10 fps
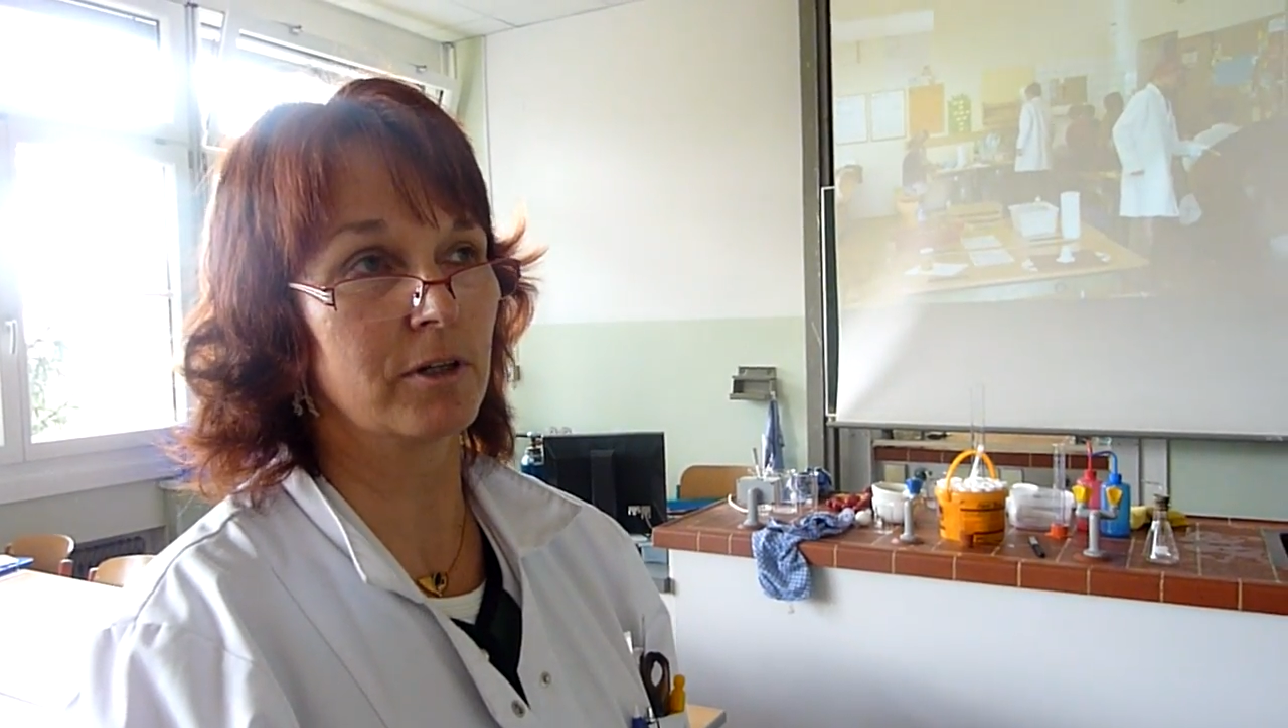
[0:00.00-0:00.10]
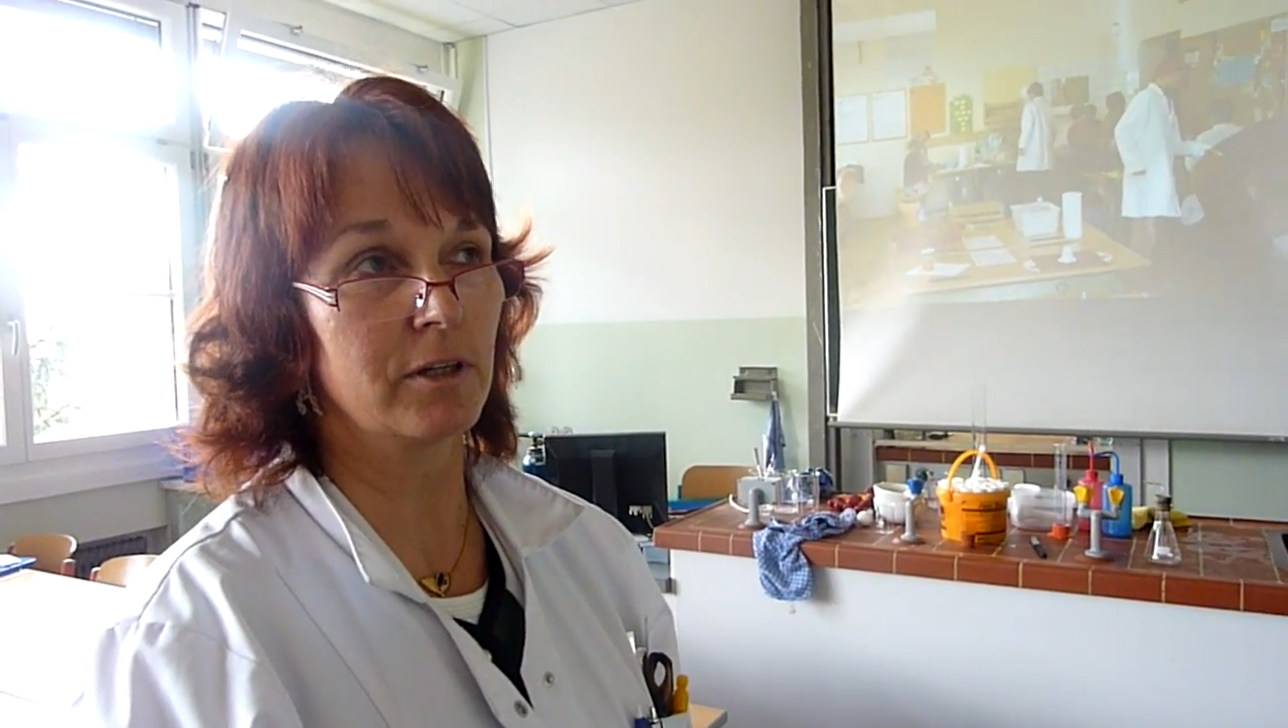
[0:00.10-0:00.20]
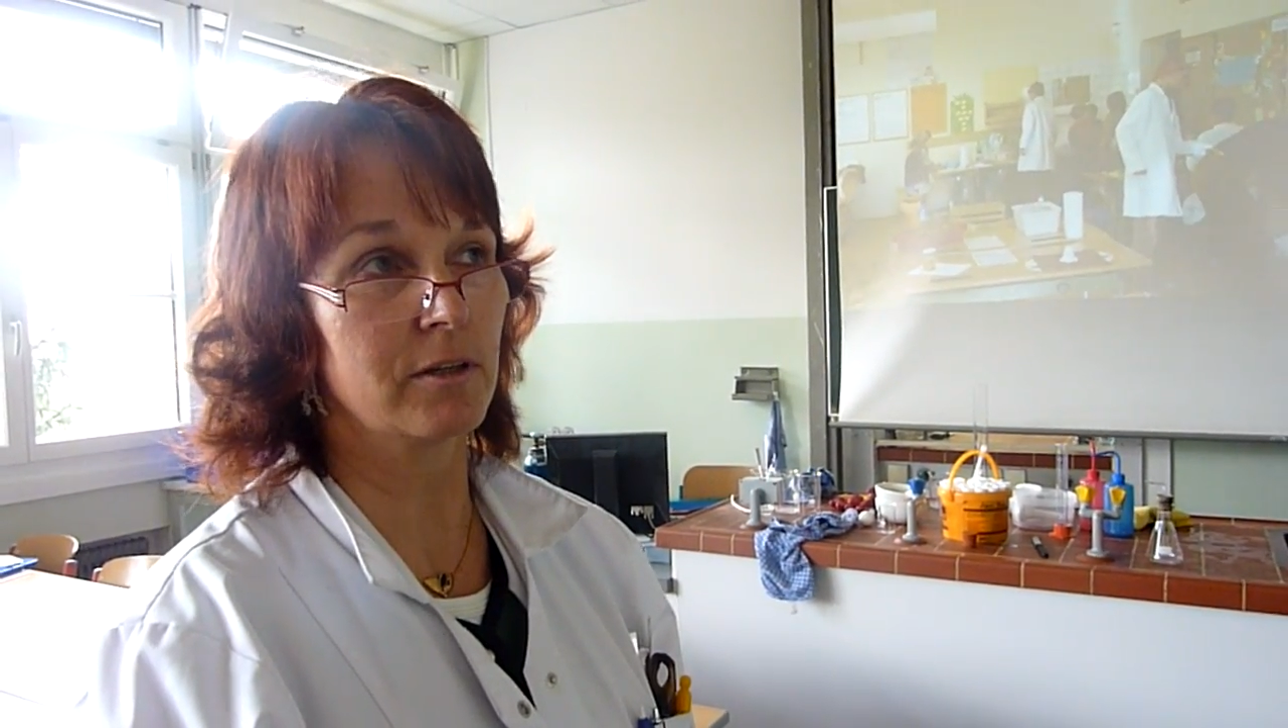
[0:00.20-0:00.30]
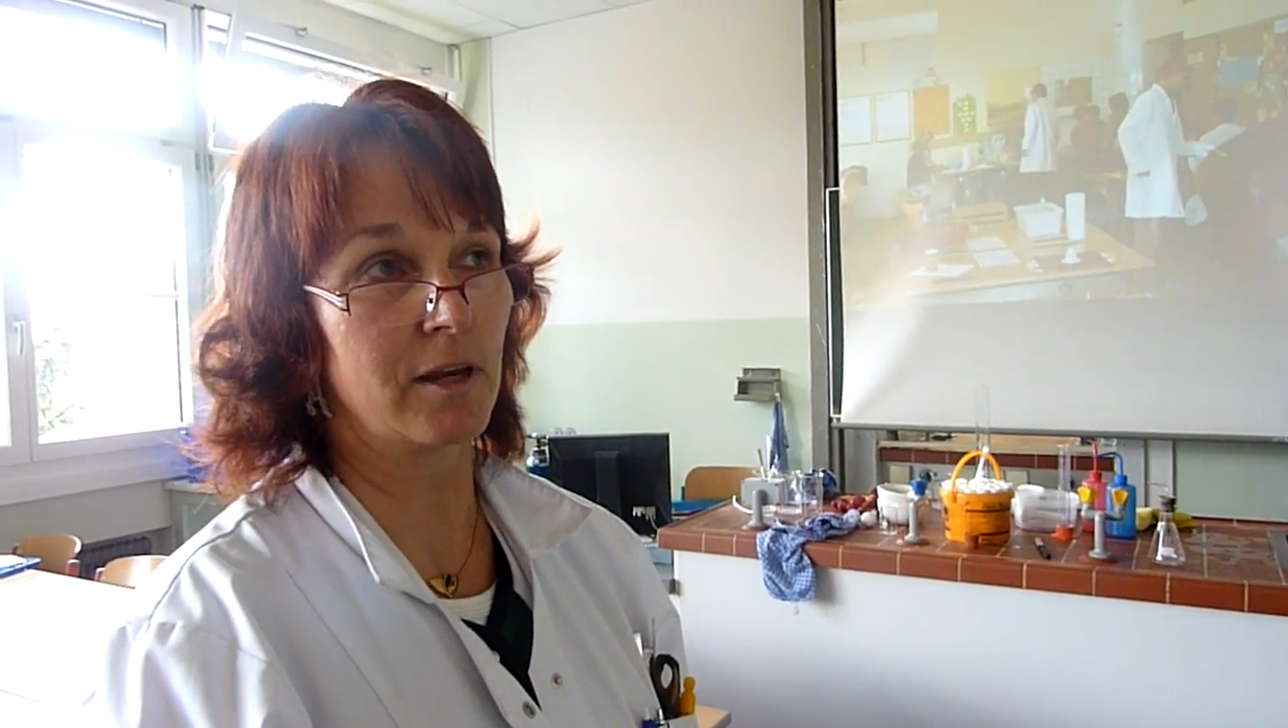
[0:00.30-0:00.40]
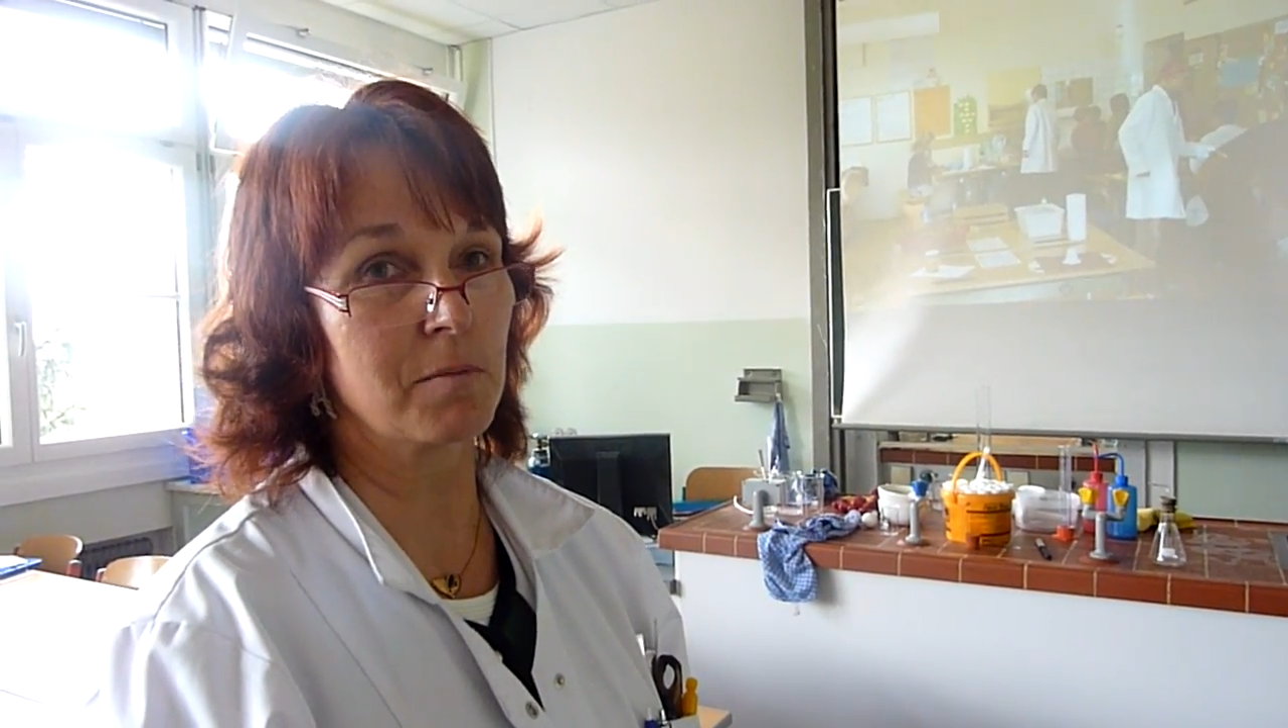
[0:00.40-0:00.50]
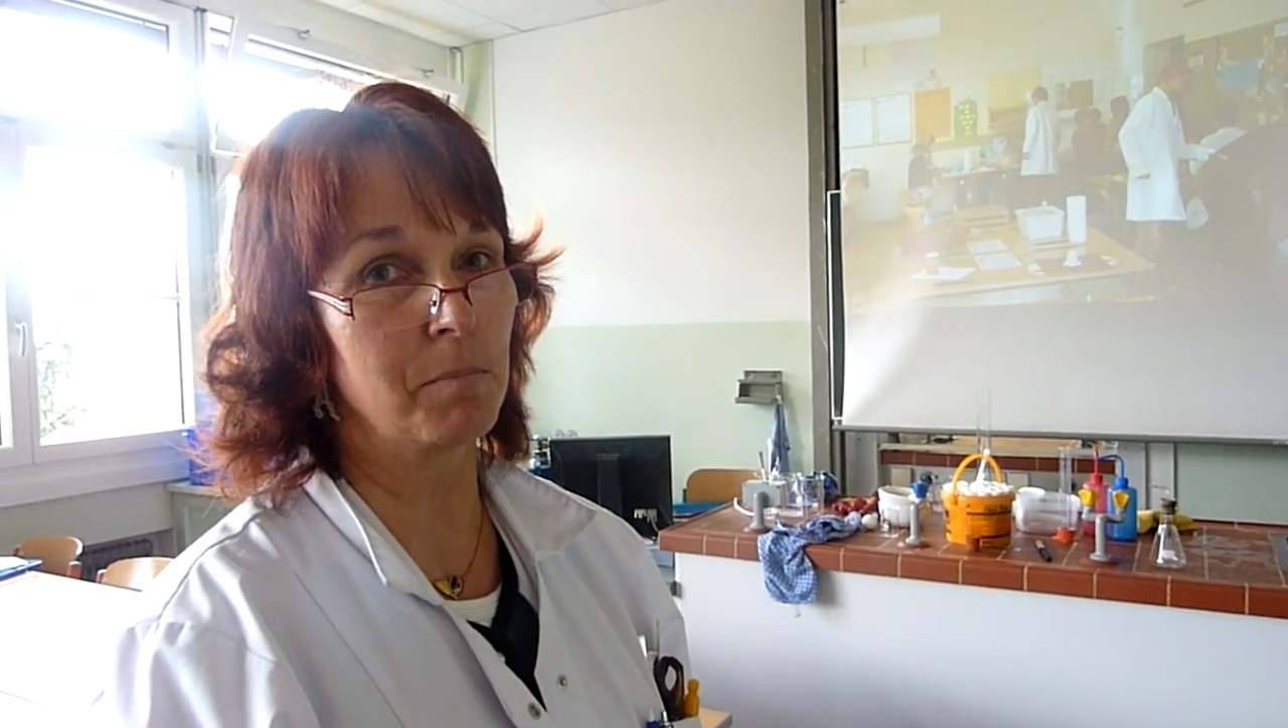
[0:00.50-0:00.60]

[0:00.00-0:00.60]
in einem